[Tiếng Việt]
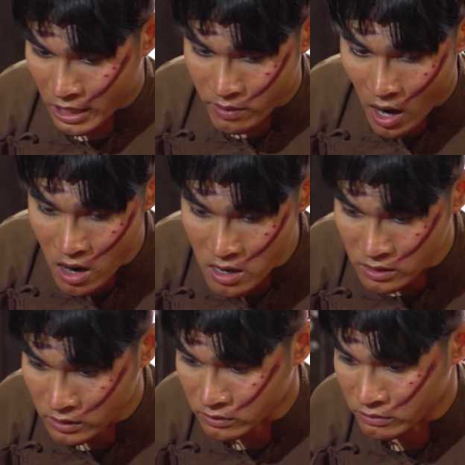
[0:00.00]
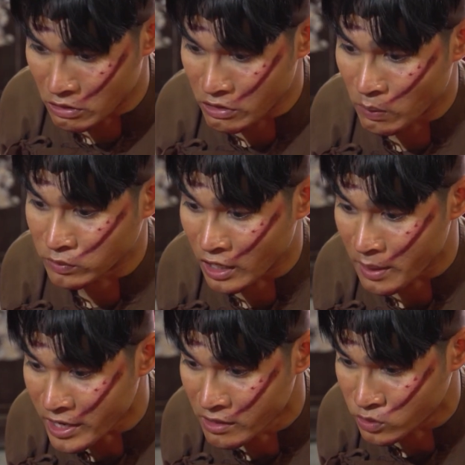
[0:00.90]
Nhưng sau đó Trương công
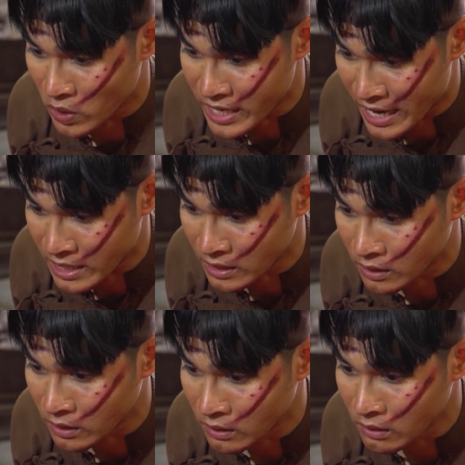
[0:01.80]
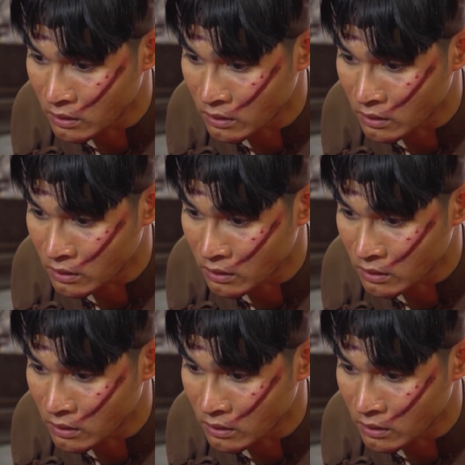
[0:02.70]
tử đã biết được chuyện này